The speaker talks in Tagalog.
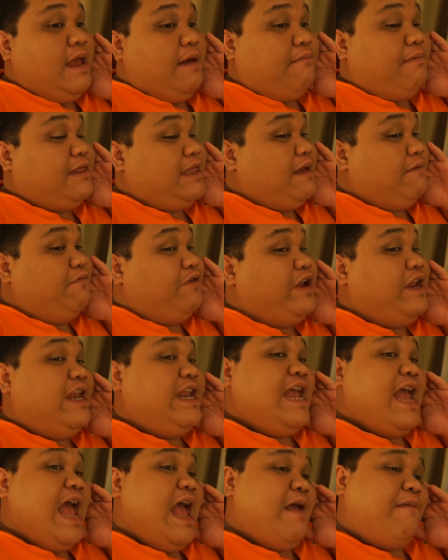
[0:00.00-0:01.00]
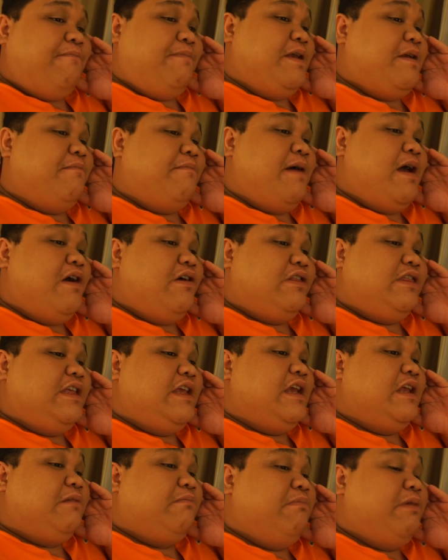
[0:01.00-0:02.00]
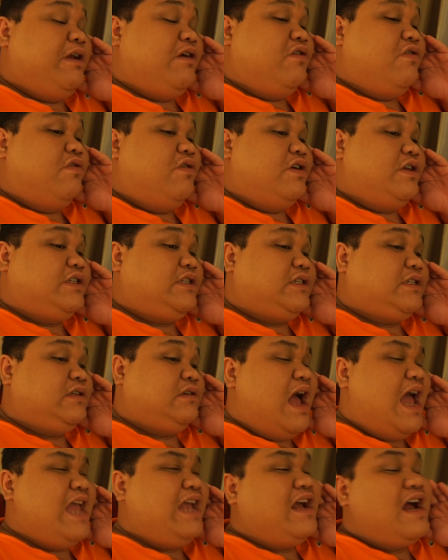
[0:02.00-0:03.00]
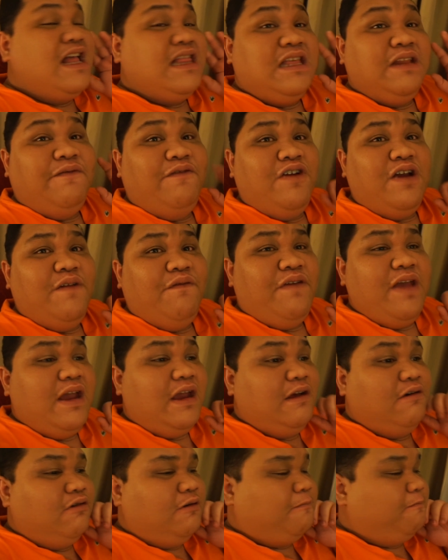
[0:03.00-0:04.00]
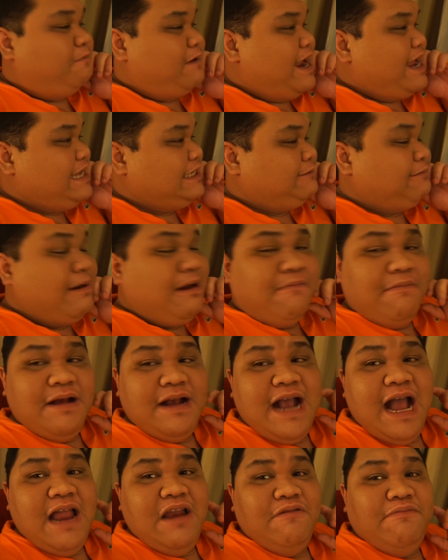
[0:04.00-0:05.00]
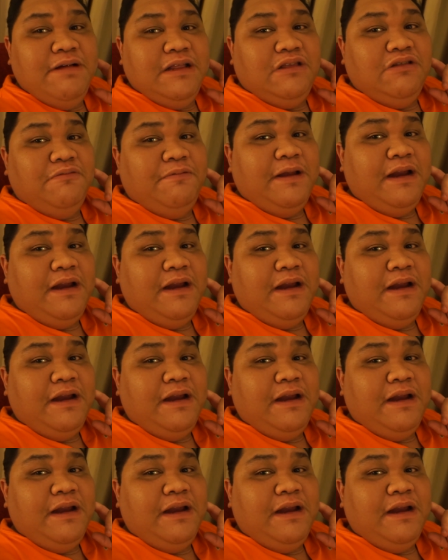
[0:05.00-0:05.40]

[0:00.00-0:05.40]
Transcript: But I'm really happy about it because I got it for a very good price. Parang magkano ba ito?